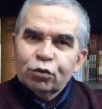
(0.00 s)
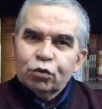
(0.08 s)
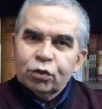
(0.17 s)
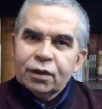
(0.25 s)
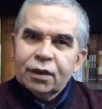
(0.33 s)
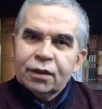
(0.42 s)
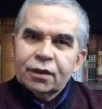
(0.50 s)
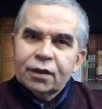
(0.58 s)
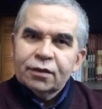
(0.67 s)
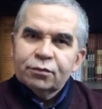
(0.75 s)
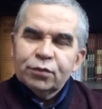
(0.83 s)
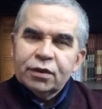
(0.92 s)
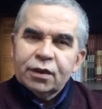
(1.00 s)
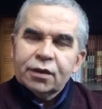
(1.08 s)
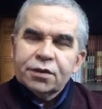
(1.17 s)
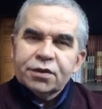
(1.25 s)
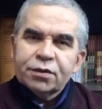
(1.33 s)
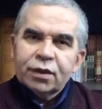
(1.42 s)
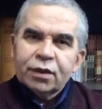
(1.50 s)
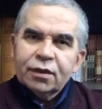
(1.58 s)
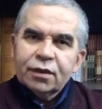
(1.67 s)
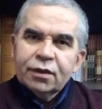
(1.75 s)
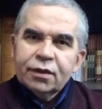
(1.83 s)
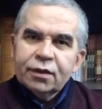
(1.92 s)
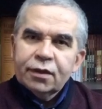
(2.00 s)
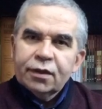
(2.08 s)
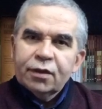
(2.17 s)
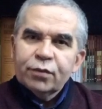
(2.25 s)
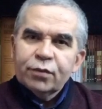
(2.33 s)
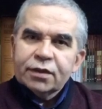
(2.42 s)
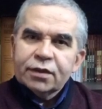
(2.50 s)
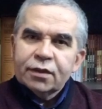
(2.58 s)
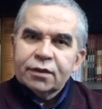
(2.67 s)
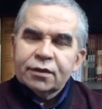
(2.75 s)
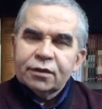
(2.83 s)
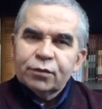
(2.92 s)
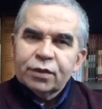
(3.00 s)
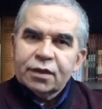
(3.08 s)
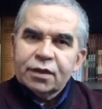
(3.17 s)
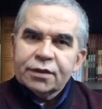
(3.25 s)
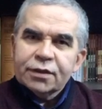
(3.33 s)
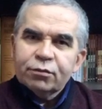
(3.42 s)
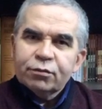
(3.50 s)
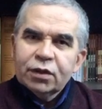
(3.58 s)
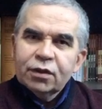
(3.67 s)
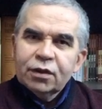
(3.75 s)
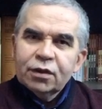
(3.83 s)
hukuka dayanan bir yaklaşımla yeniden masaya yatırılması lazım.